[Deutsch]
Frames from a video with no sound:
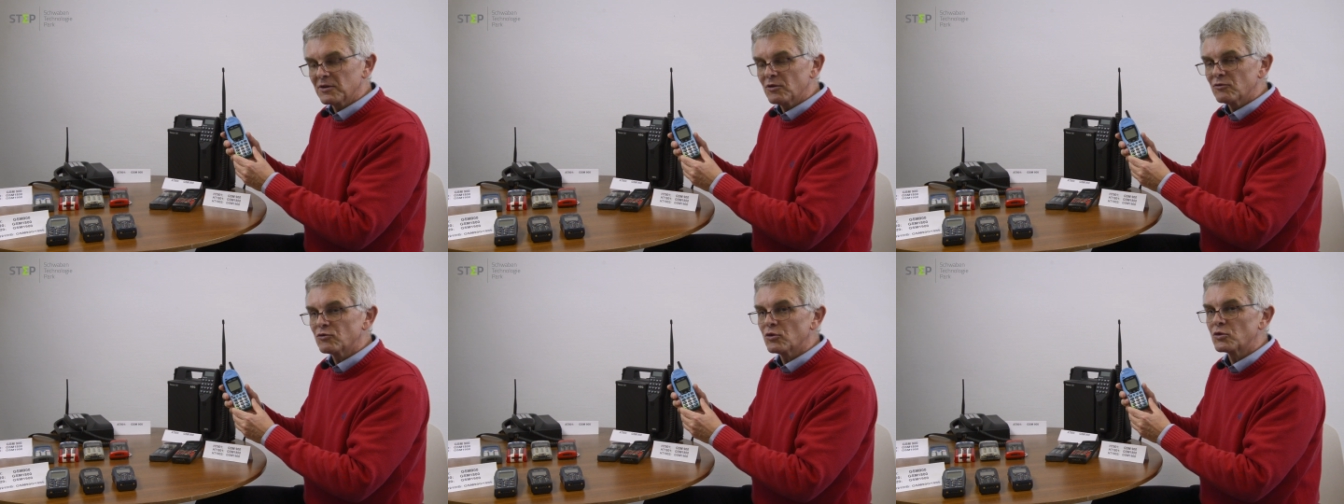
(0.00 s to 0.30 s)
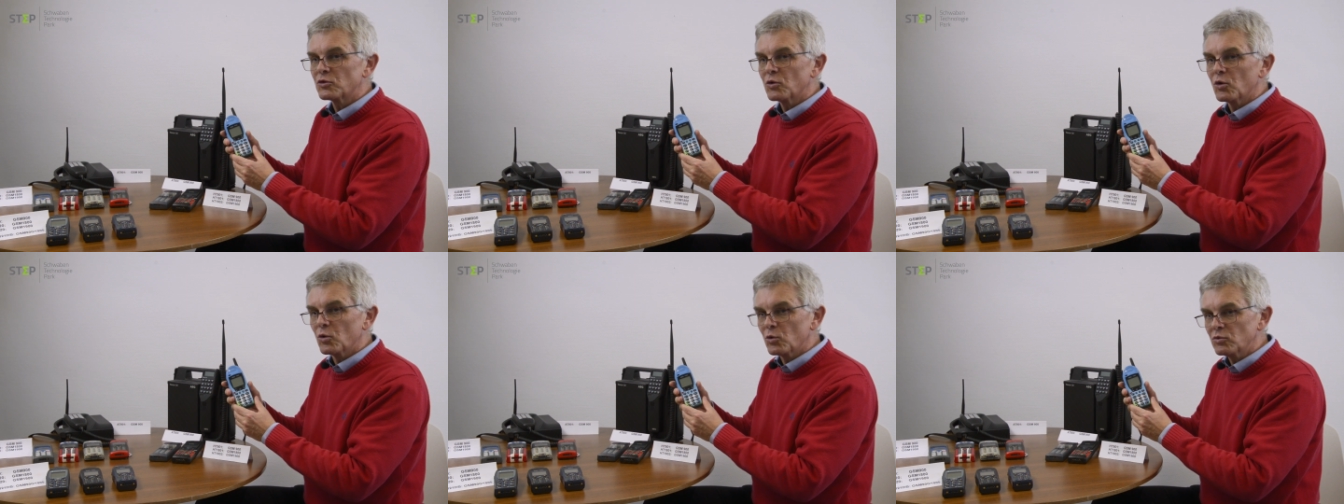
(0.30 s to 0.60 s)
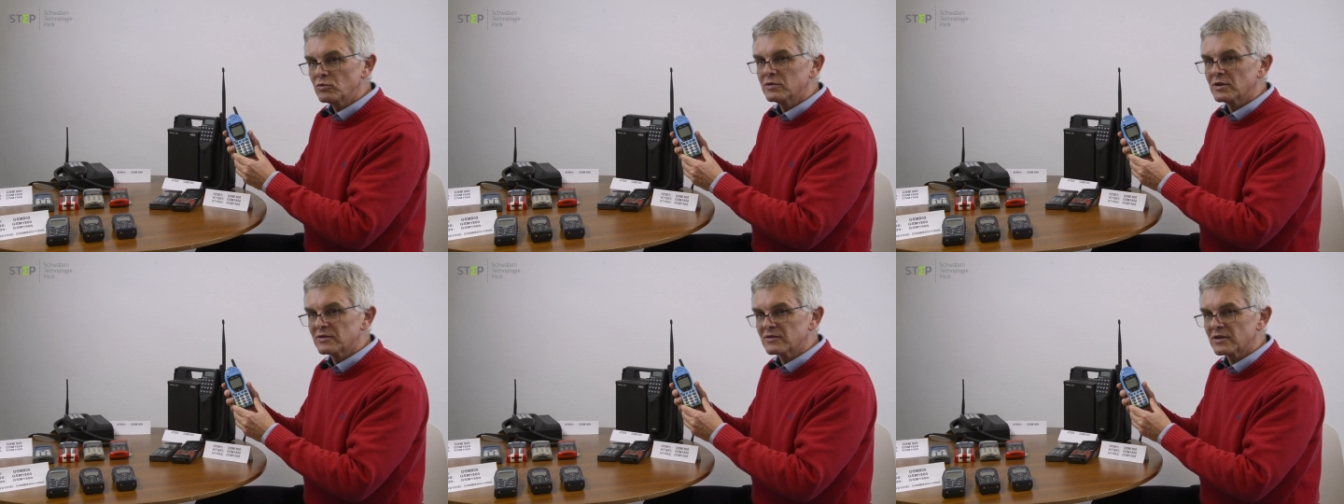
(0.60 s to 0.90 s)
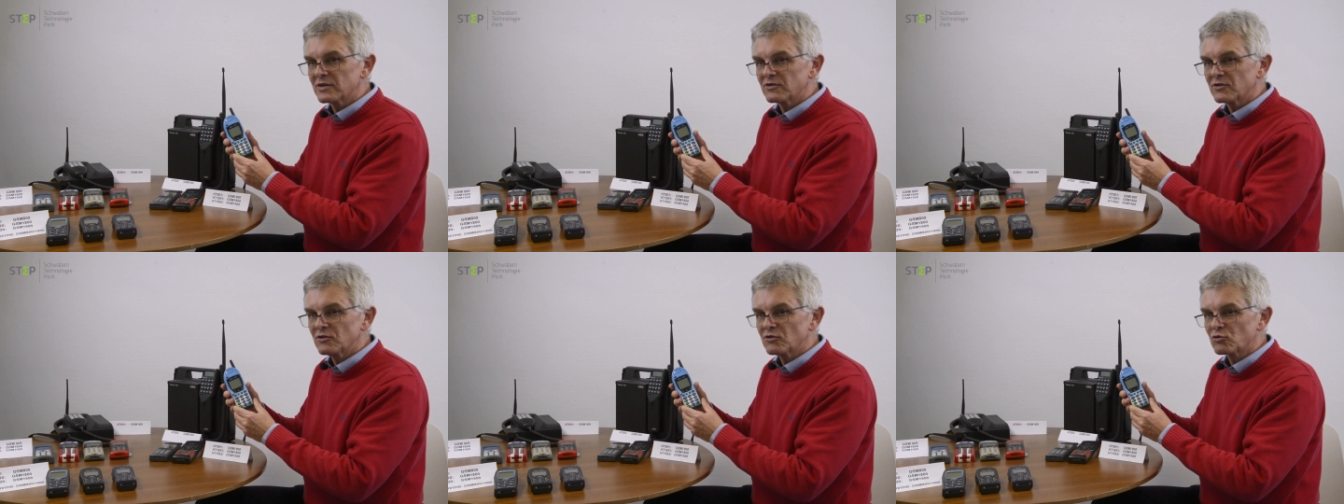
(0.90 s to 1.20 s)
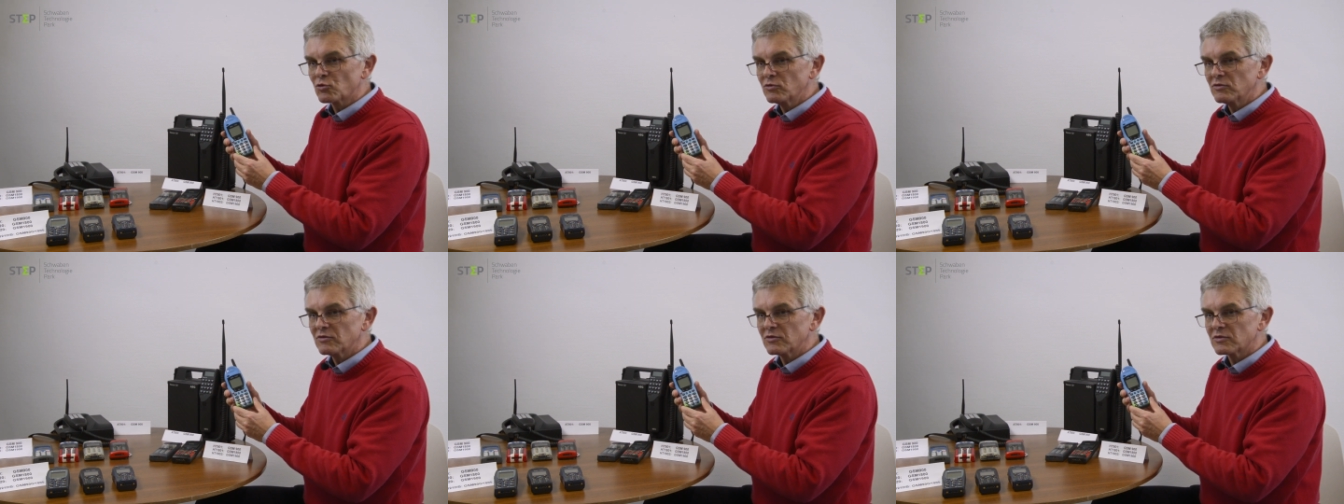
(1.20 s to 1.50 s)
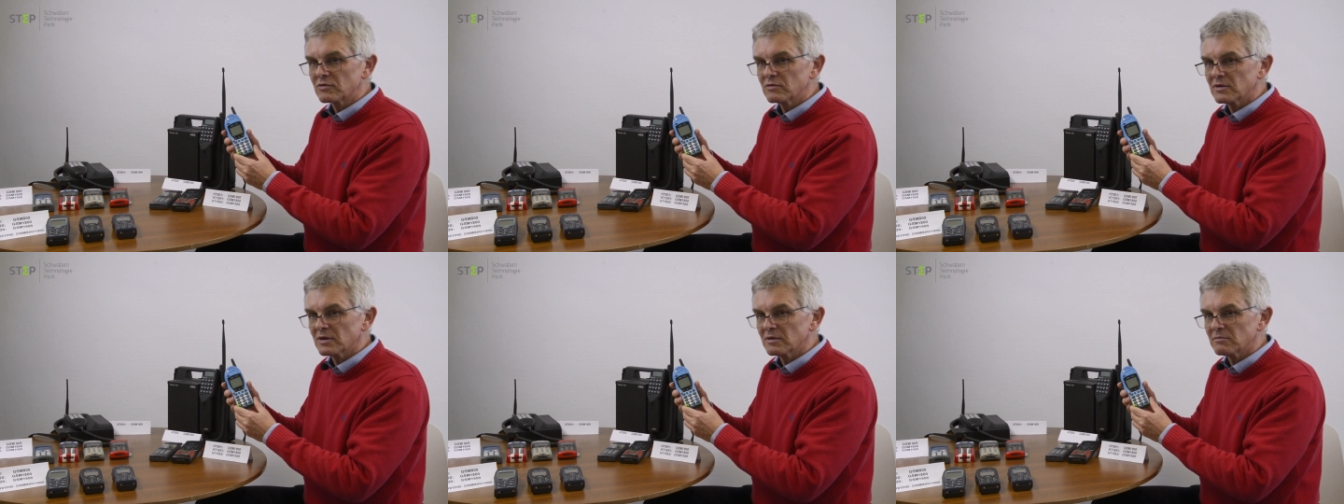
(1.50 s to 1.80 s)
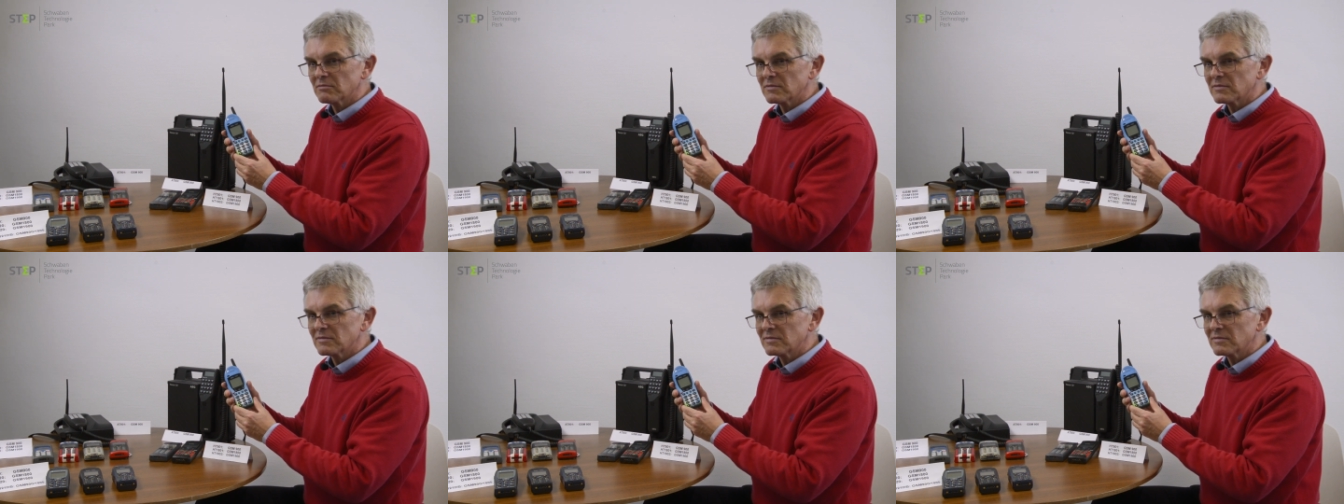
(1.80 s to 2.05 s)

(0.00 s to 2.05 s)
von 160 Stunden zu haben.